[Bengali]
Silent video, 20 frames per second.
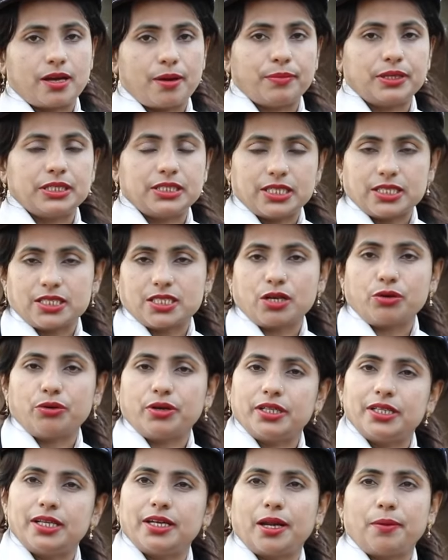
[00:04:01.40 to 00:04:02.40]
আমি চেষ্টা
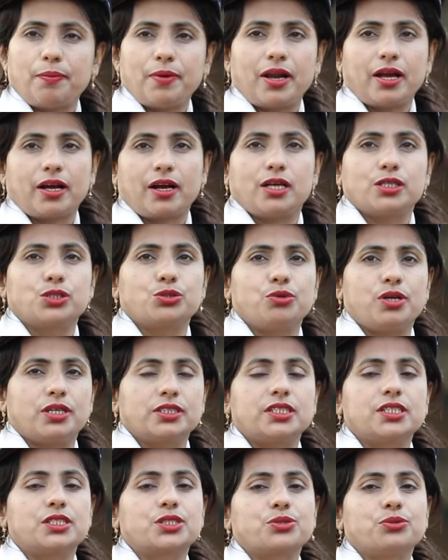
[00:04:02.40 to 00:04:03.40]
করি দিনের বেলায় কাজগুলো
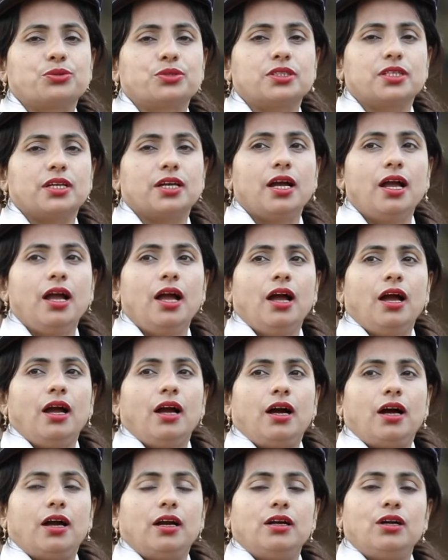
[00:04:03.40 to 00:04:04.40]
শেষ করতে
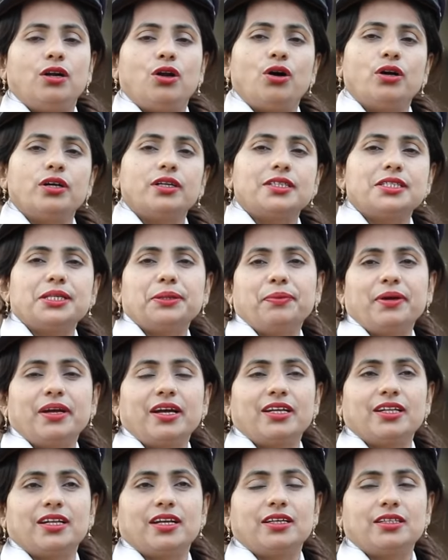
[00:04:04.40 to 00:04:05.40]
আর লং ট্রিপে
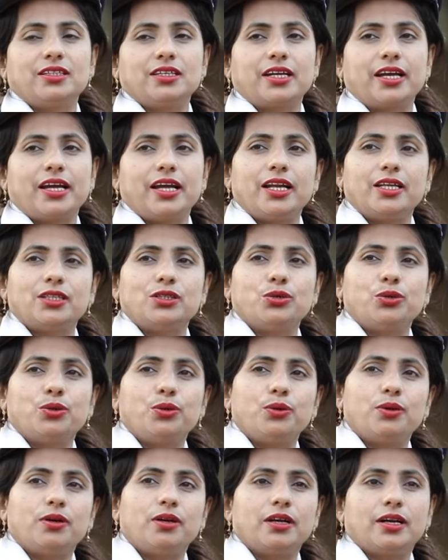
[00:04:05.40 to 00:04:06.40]
গেলে তো
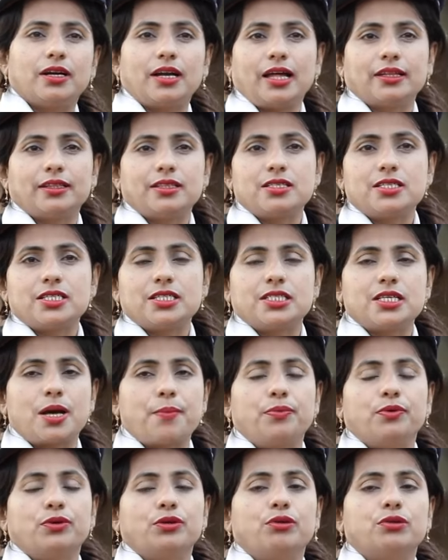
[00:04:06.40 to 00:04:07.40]
রাত্রি
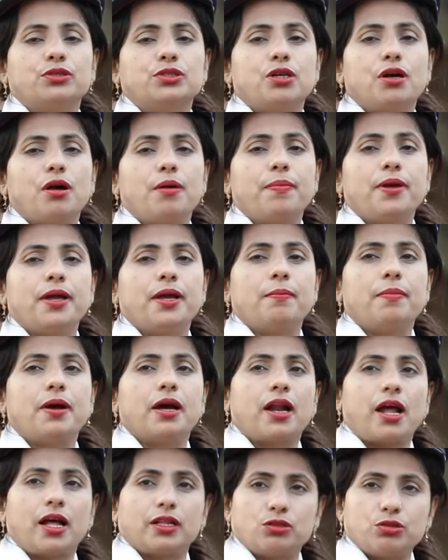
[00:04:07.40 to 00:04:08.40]
যাপন করতে হবে
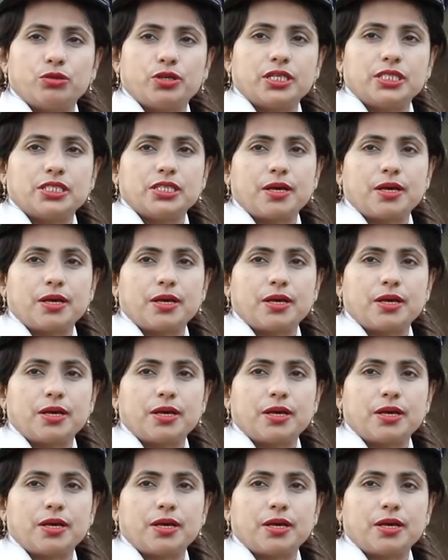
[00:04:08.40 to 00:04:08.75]
বা রাত হয়ে